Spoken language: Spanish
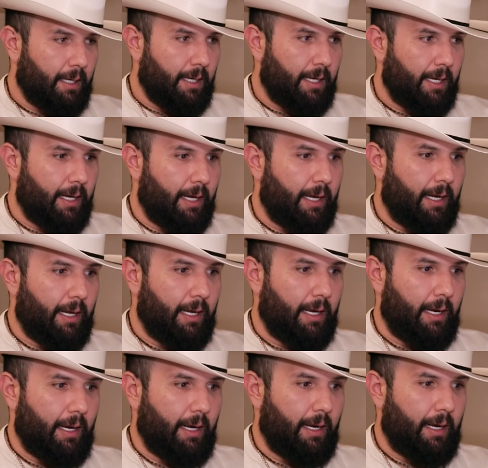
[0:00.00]

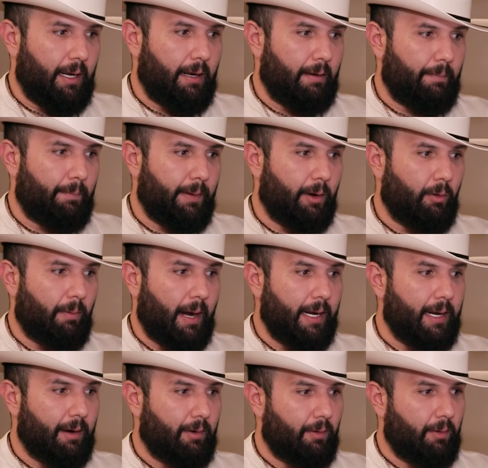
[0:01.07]
Eh, pero
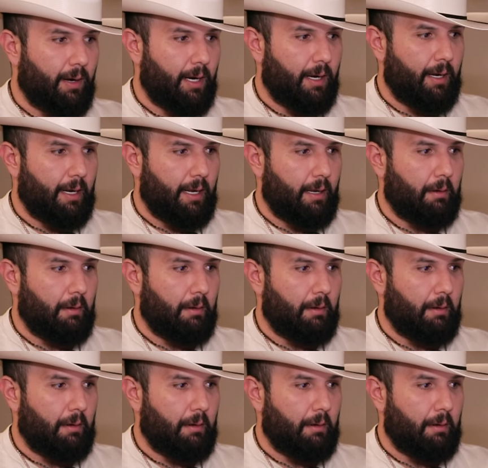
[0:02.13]
vaya, ojalá,